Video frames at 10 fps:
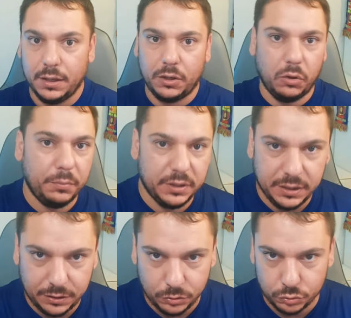con
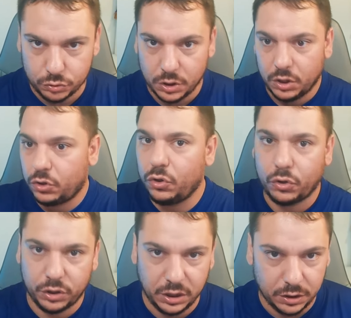Vinicius, con
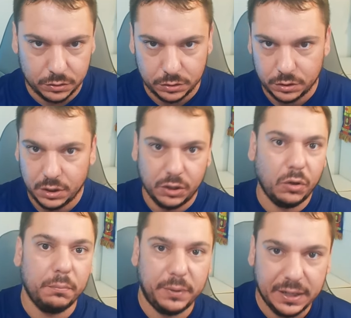Rodrigo,
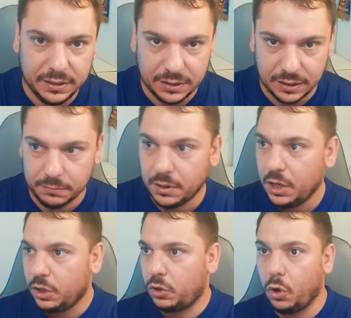con Bellingham,
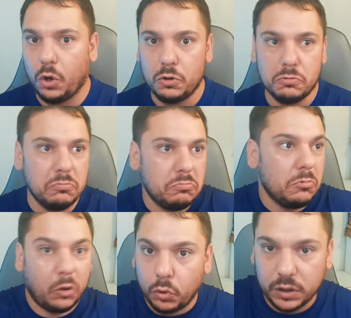con
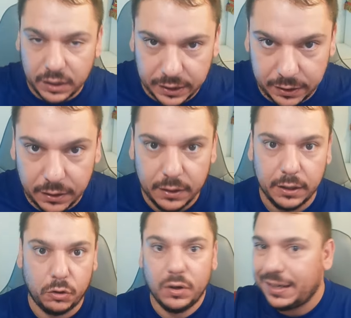Rudiger,
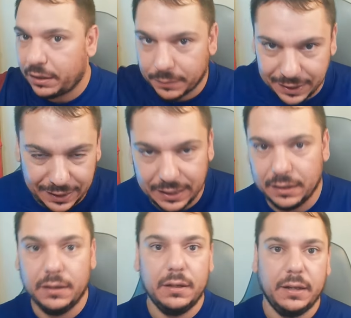con
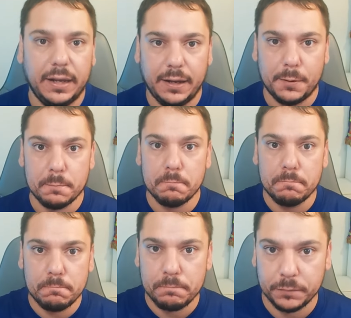Carvajal,
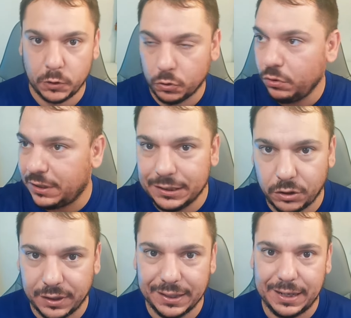em, con un
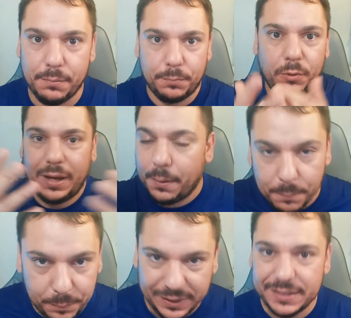centro del campo
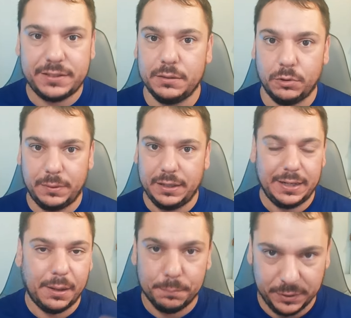amplísimo, ¿vale?
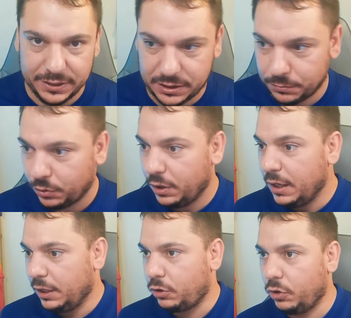Amplísimo,
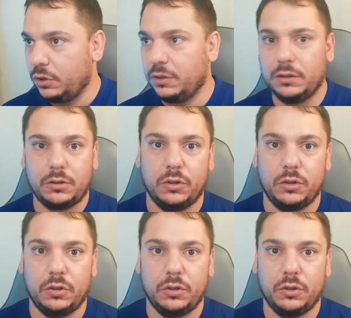con,